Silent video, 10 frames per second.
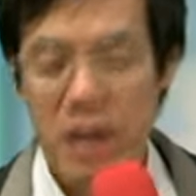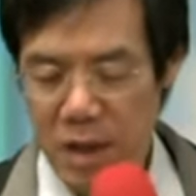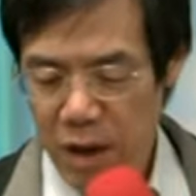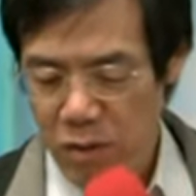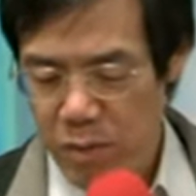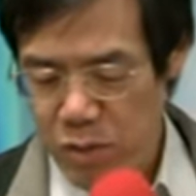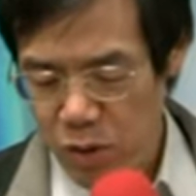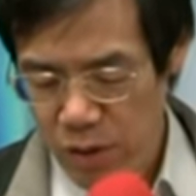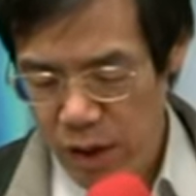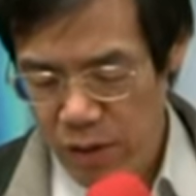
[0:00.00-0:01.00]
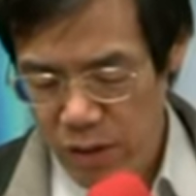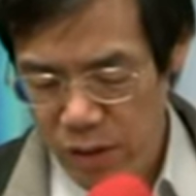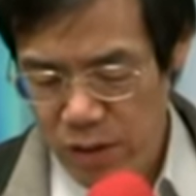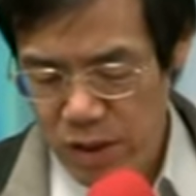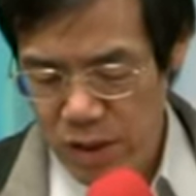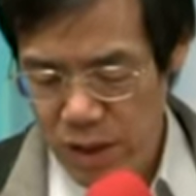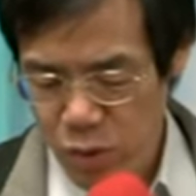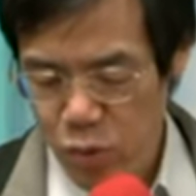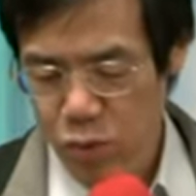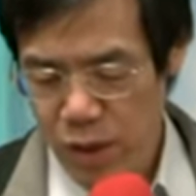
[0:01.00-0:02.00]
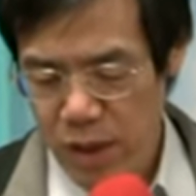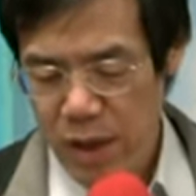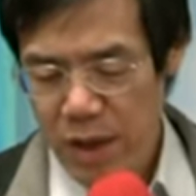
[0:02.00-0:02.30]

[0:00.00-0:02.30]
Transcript: 让我们总要有一些处理，